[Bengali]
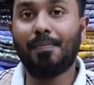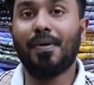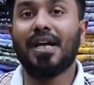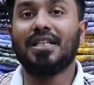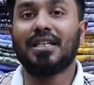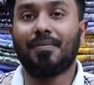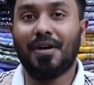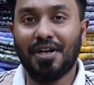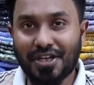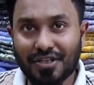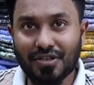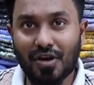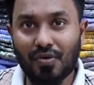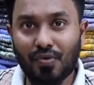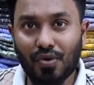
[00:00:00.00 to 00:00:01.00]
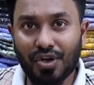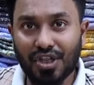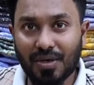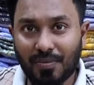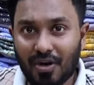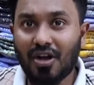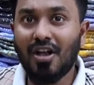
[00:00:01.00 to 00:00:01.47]
প্রাইজ আমরা ডিসকাউন্ট করে
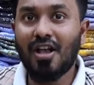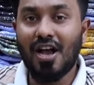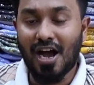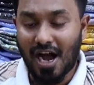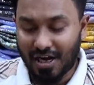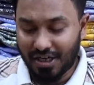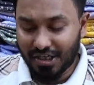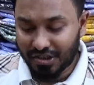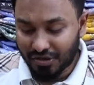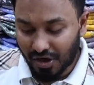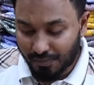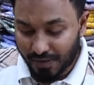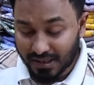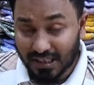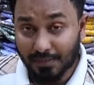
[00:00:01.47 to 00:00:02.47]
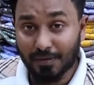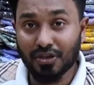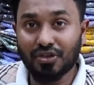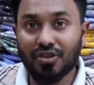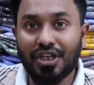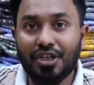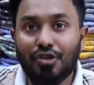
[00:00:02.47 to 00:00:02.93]
দেব আর ডিসকাউন্ট প্রাইজ
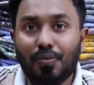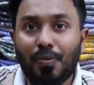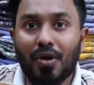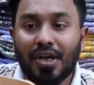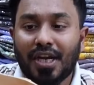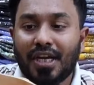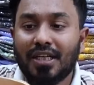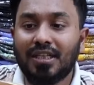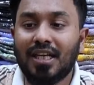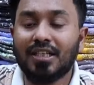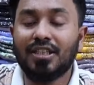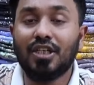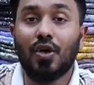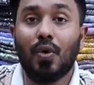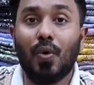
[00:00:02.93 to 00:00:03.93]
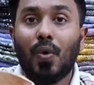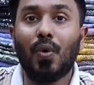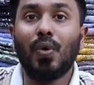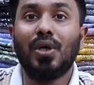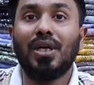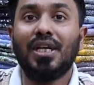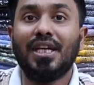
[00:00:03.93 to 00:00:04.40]
আপনাদের জন্য ঈদ উপলক্ষে এটা থাকছে
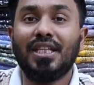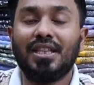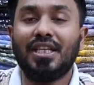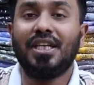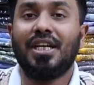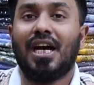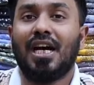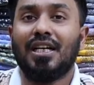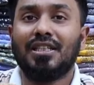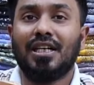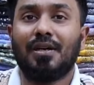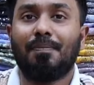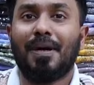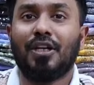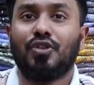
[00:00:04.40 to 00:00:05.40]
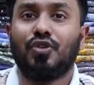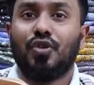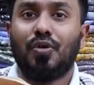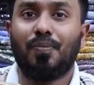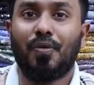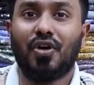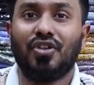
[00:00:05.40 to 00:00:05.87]
অনলি তিন হাজার পাঁচশো
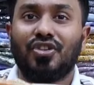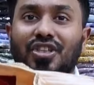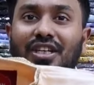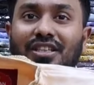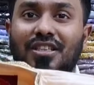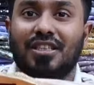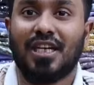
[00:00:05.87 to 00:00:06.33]
পঞ্চাশ